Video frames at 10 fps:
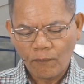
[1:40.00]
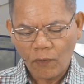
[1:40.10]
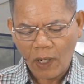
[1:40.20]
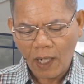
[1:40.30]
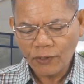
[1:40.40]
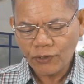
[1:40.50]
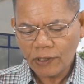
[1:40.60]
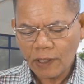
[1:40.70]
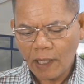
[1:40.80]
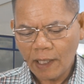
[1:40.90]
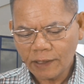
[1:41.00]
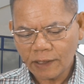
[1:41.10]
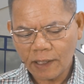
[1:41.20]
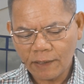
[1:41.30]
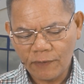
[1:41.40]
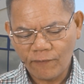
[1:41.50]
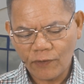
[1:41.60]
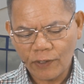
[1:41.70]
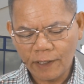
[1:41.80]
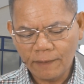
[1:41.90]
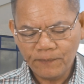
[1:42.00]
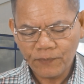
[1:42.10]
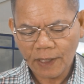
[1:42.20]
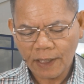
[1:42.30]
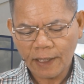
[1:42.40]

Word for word: Pour out your heart before Him.